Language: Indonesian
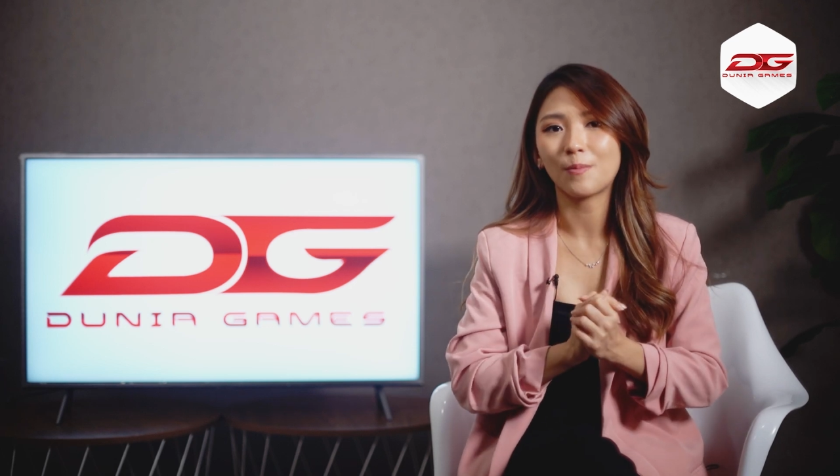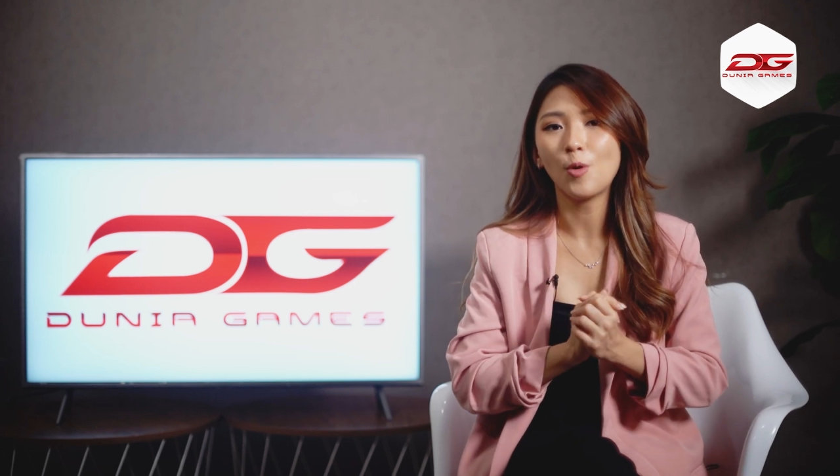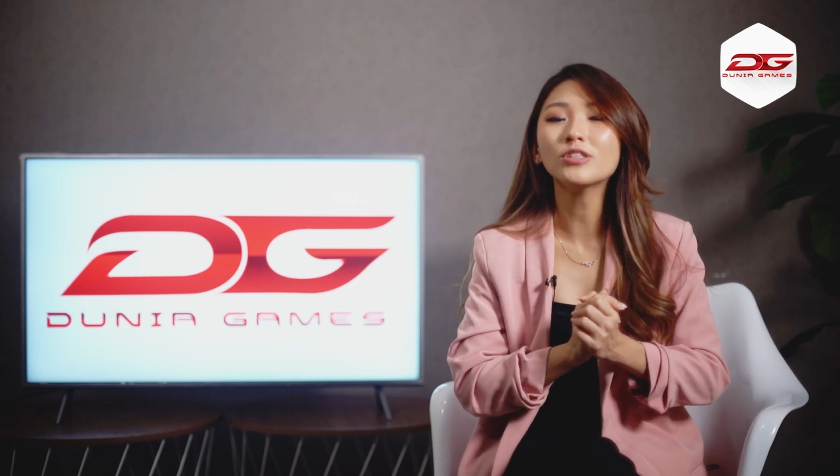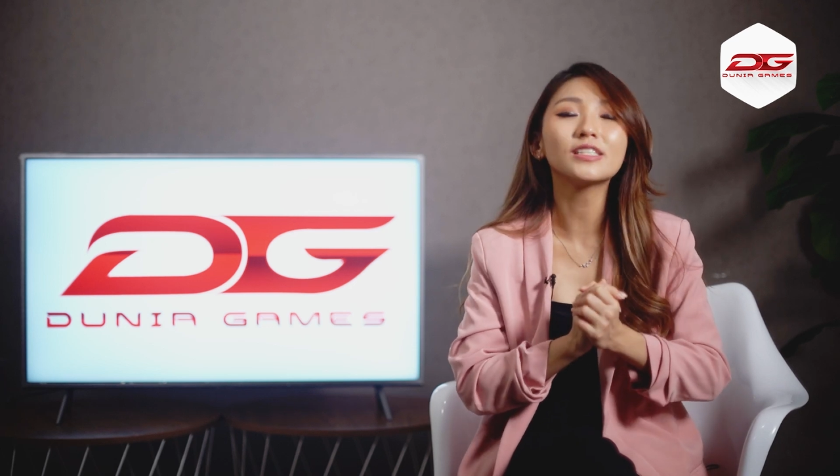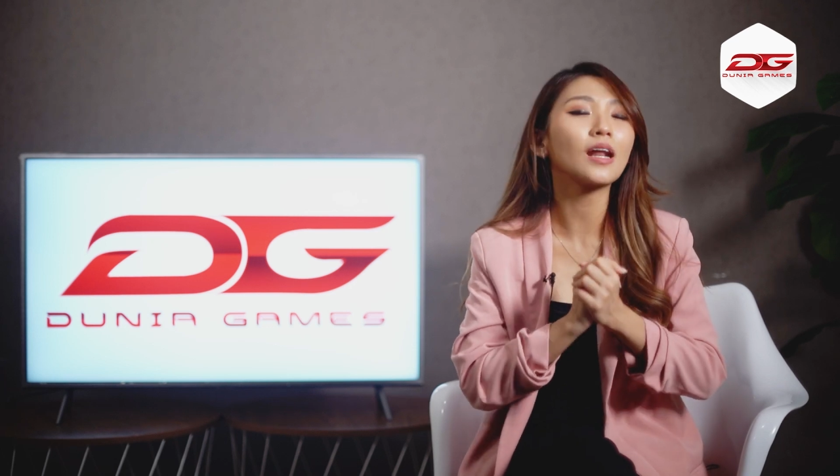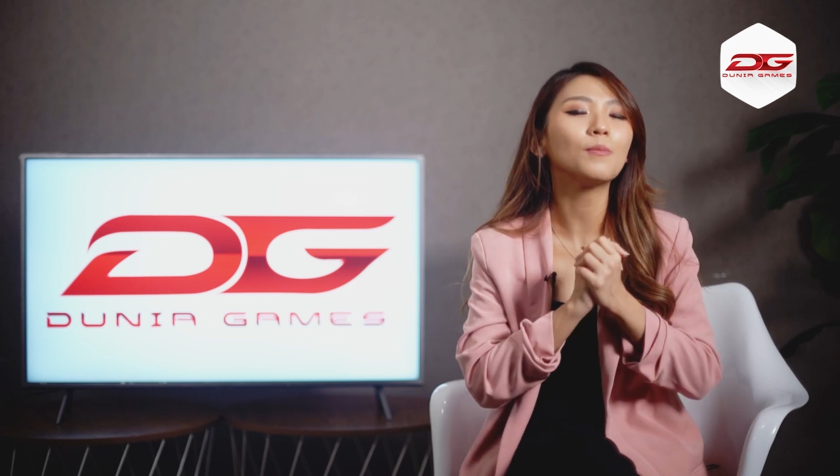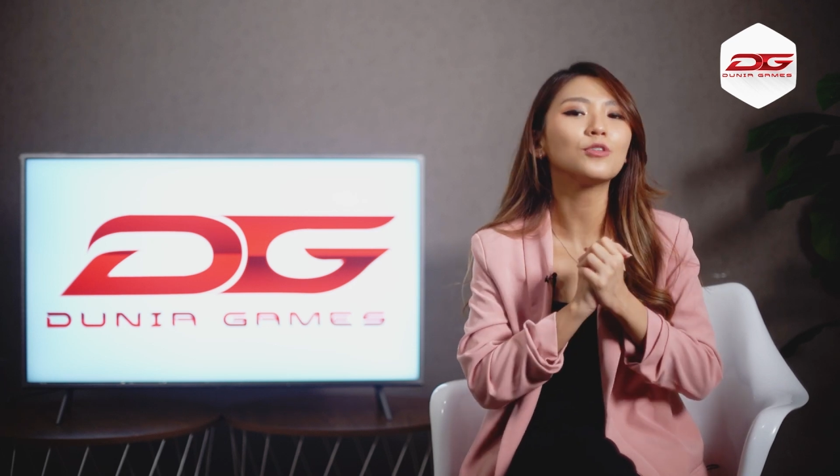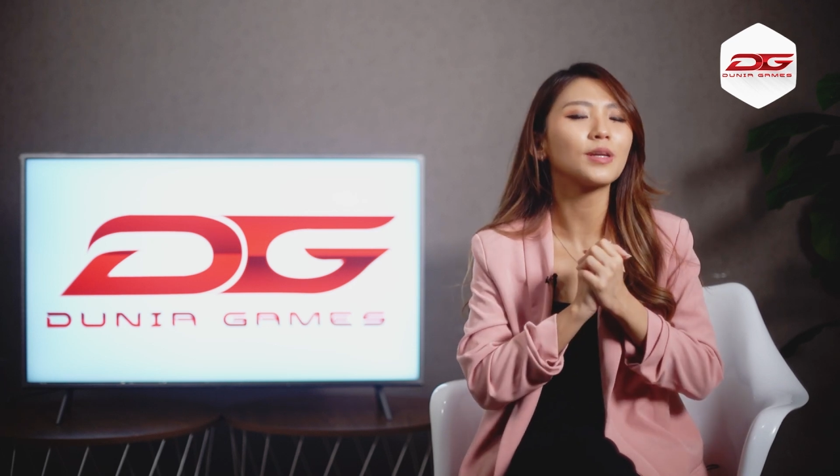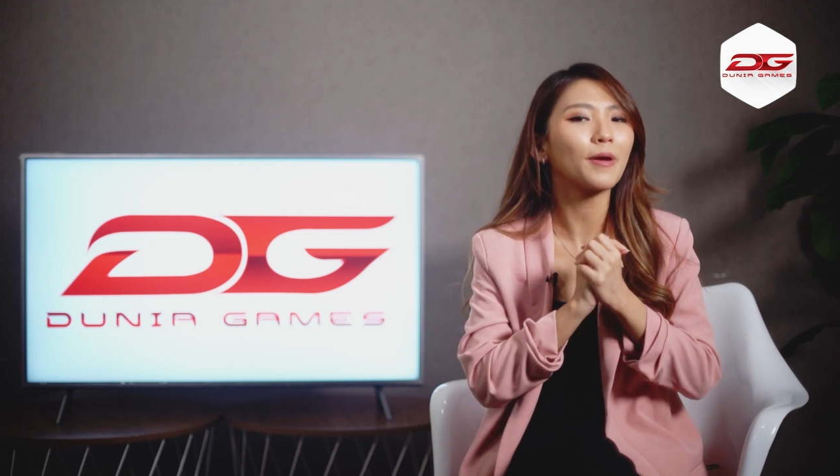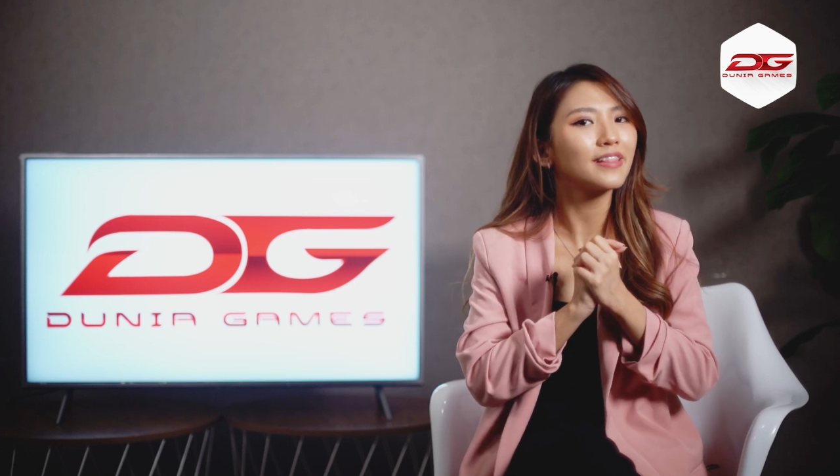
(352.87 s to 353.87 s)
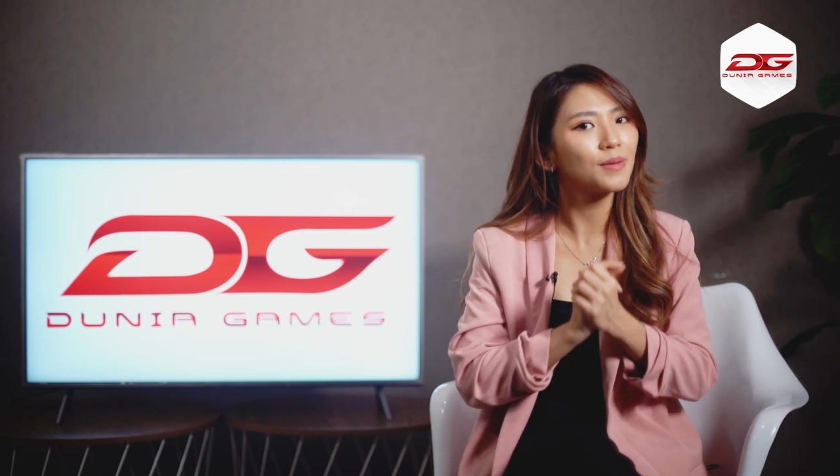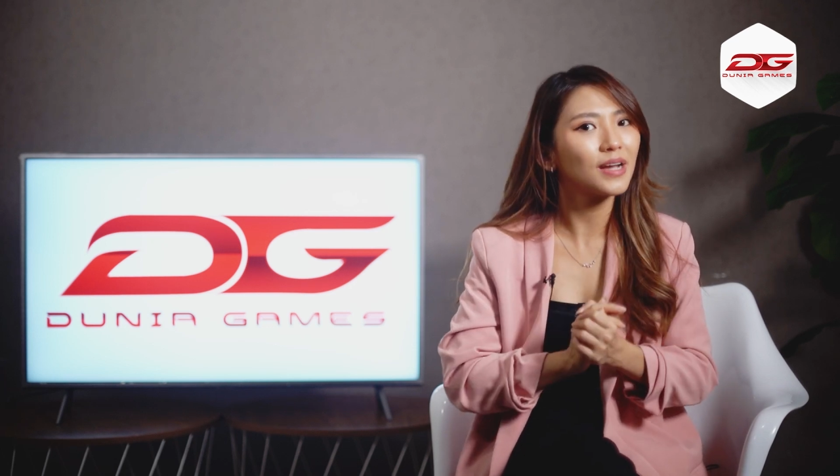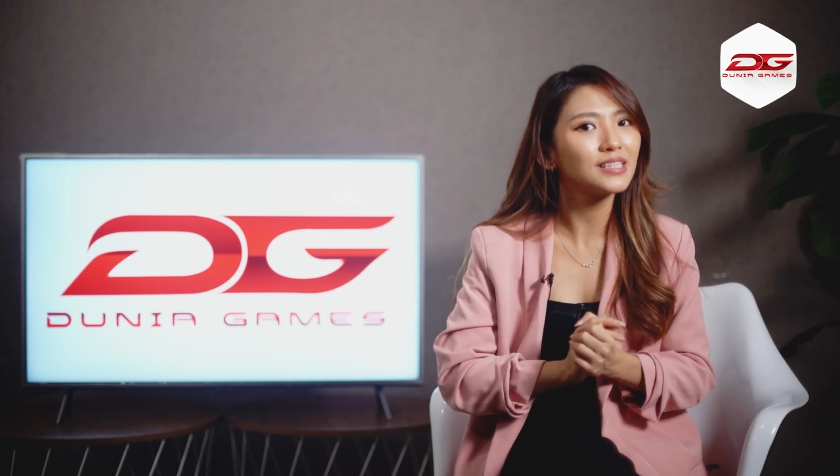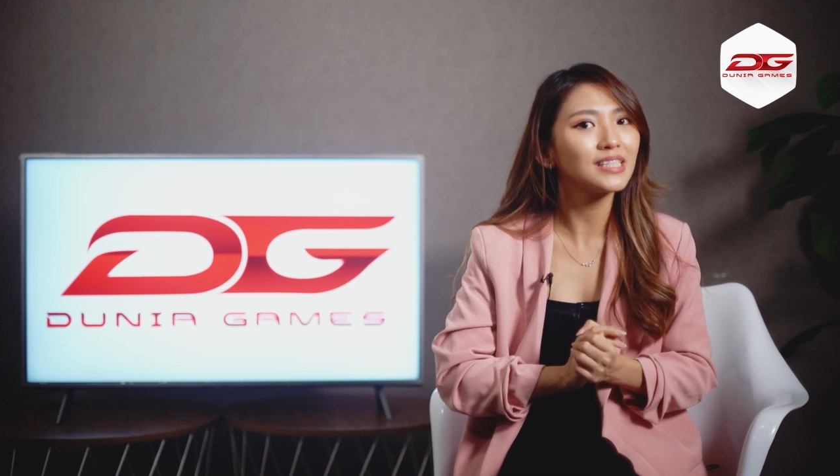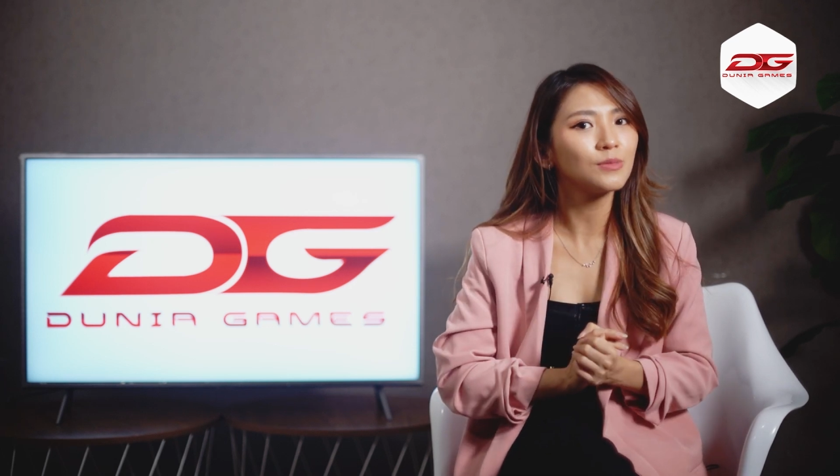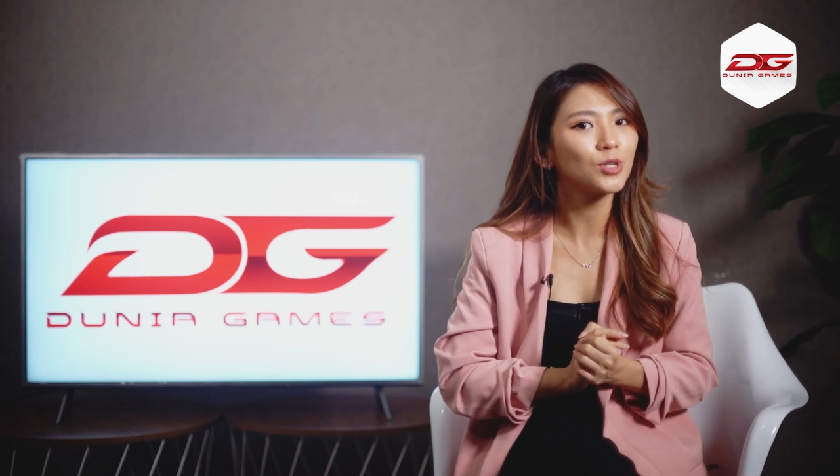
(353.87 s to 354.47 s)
Mongstar mengucapkan terima kasih